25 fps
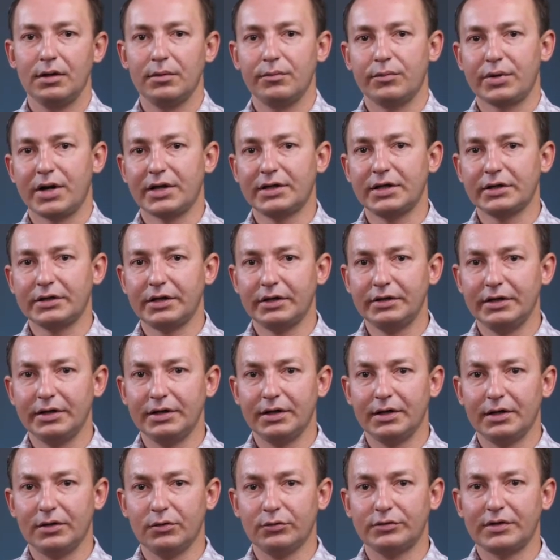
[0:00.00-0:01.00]

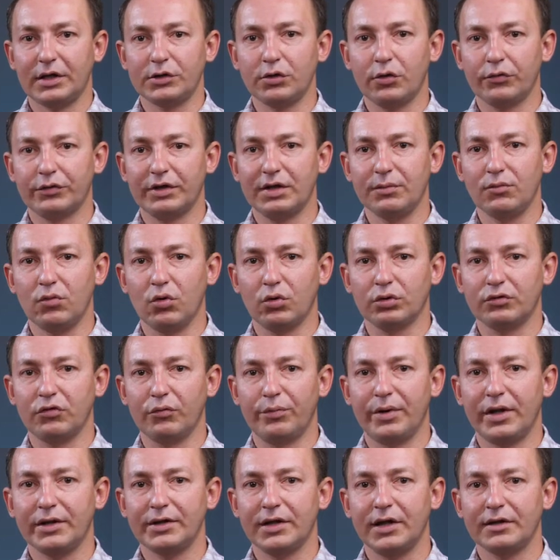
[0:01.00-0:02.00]
Протекторные установки могут
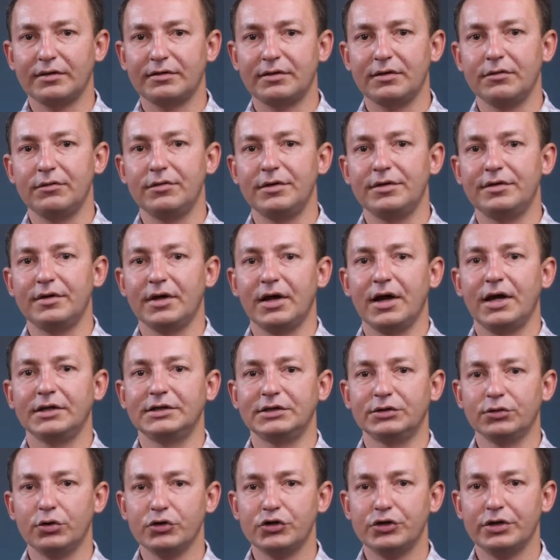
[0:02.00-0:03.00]
выполняться в виде
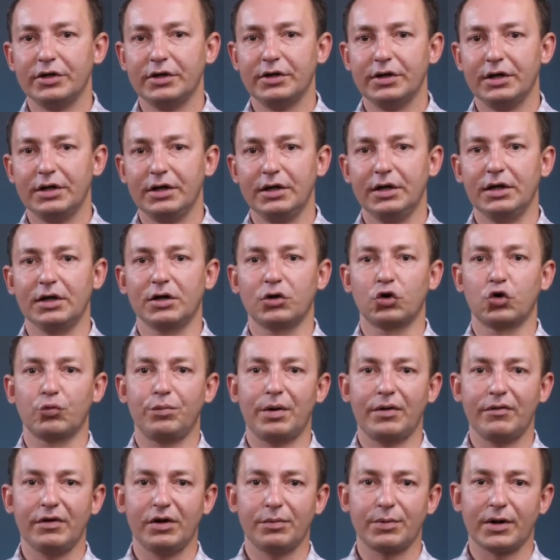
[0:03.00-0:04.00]
одиночных и
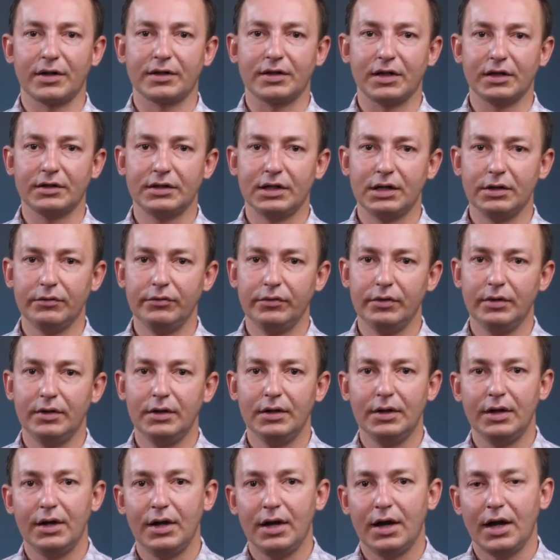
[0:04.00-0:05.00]
групповых протекторов,
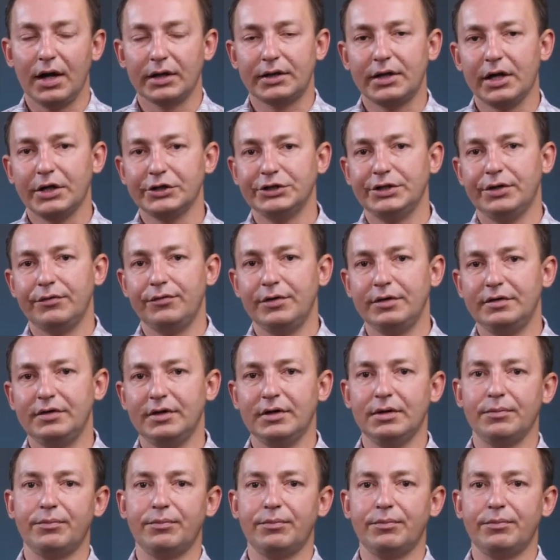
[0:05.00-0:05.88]
а также в виде